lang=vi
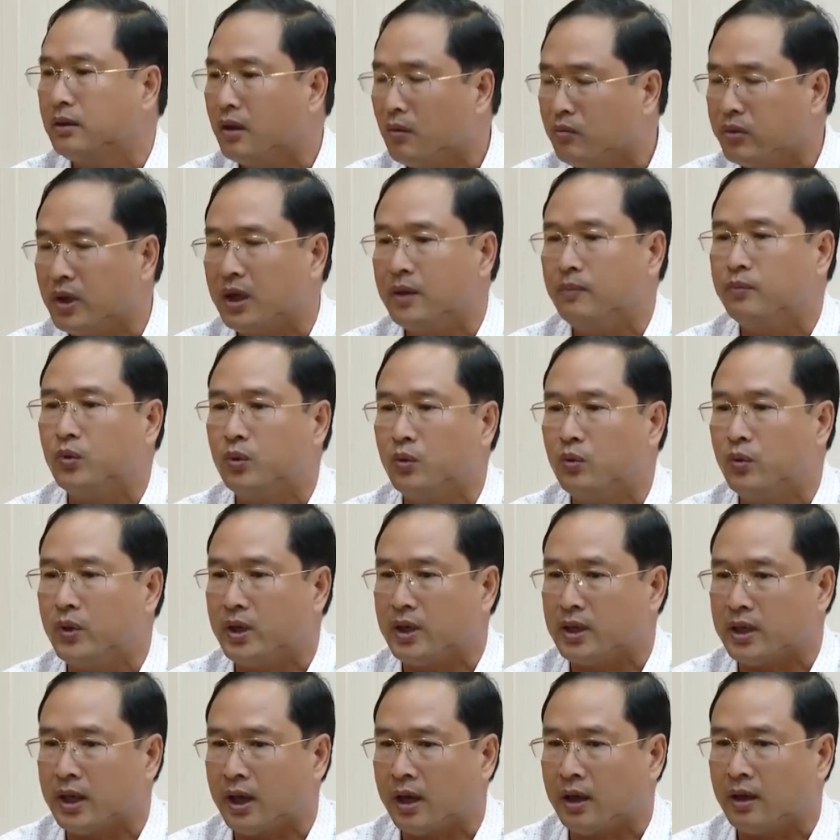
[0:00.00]
nông nghiệp của
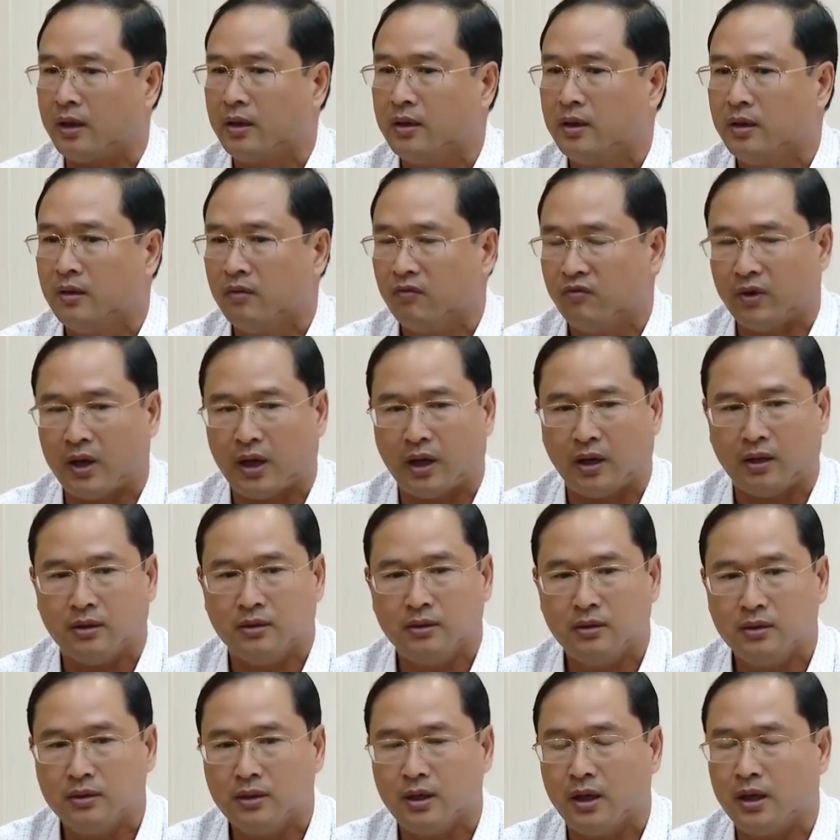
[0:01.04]
huyện nhà và
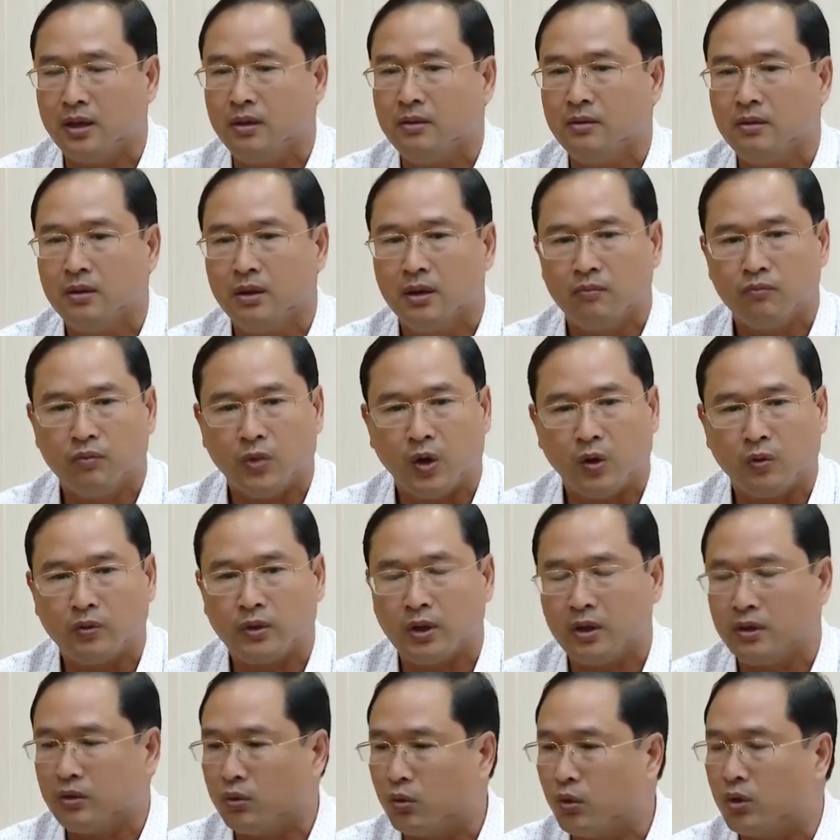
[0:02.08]
hướng đến
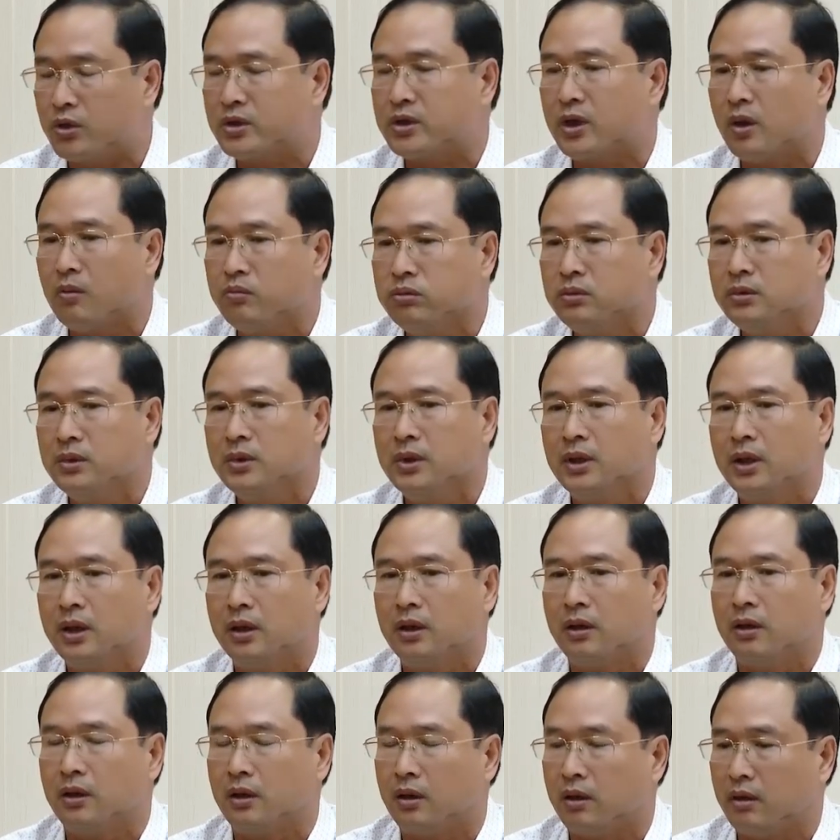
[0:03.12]
một cái cuộc sống
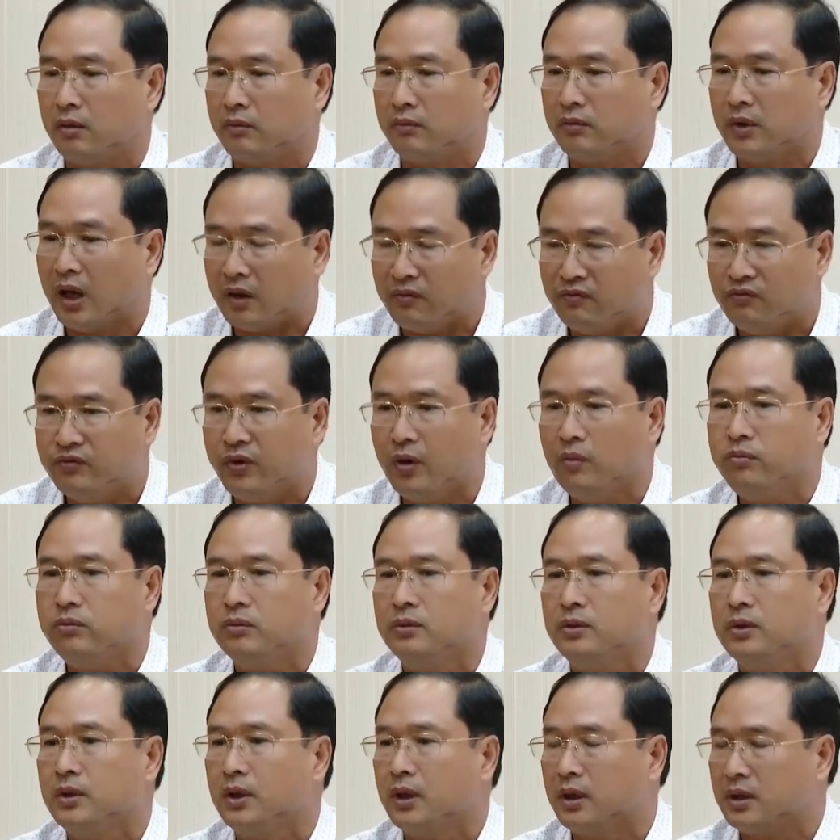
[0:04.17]
hạnh phúc,
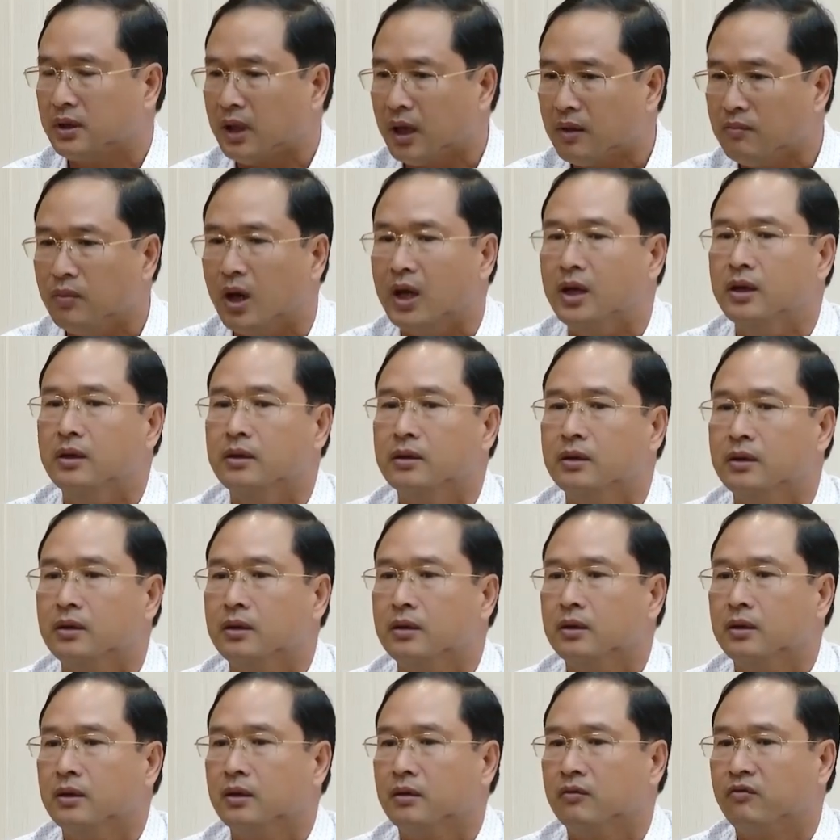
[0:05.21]
thanh bình
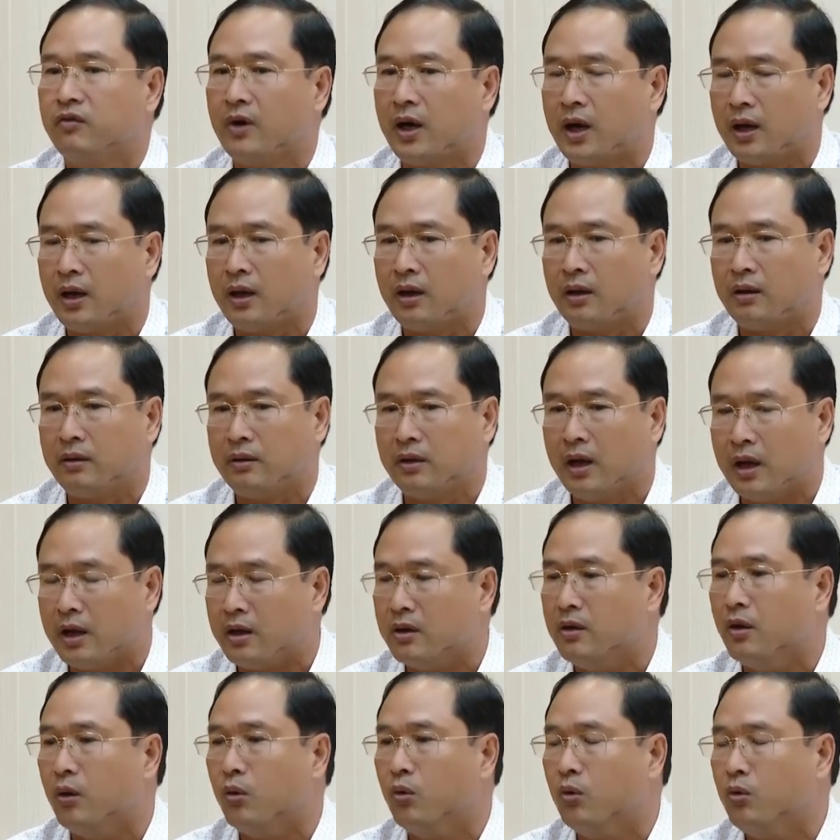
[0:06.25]
và
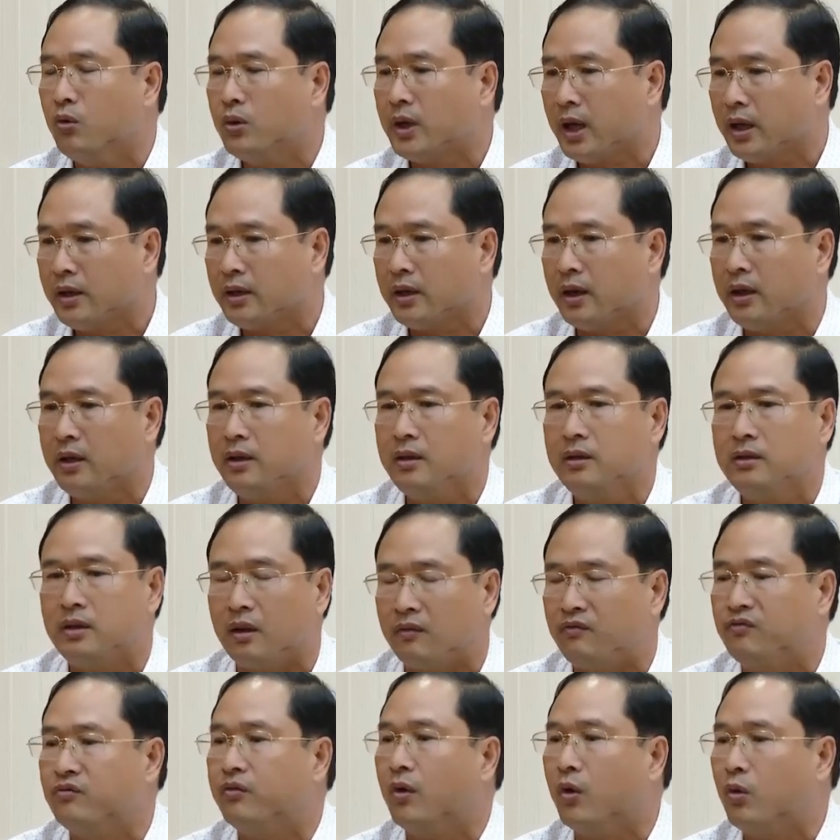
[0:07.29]
đầy đủ các cái
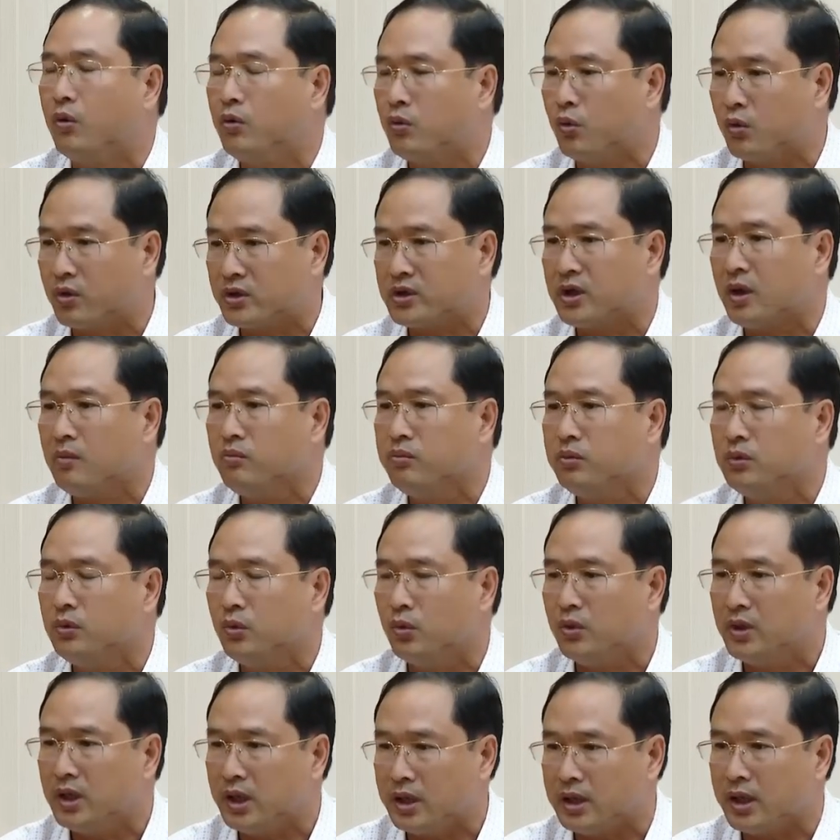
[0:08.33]
dịch vụ cuộc sống
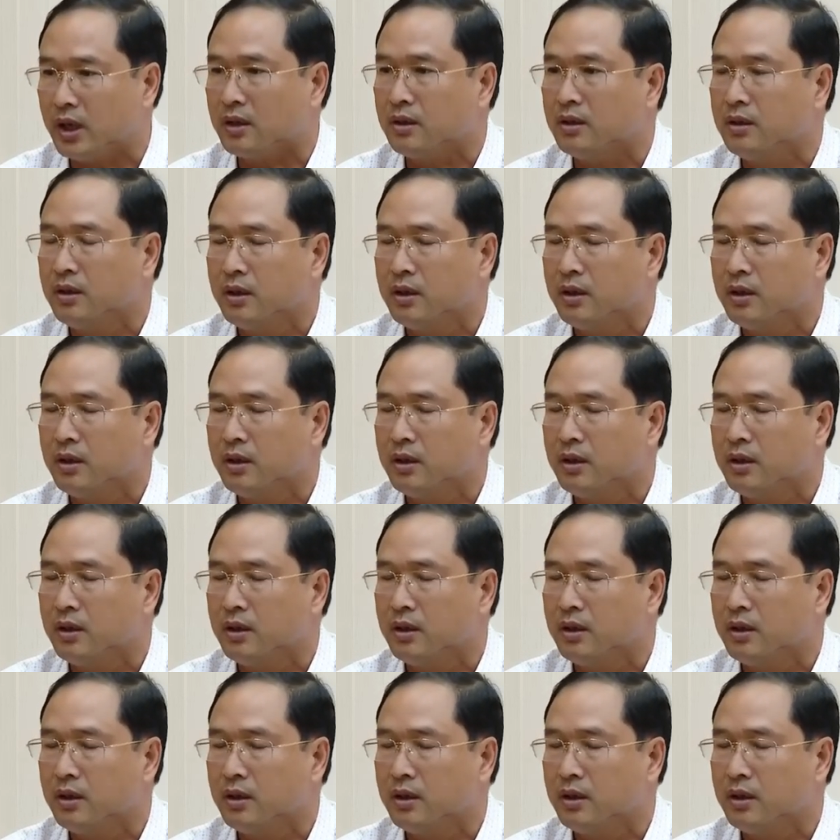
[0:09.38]
của người dân,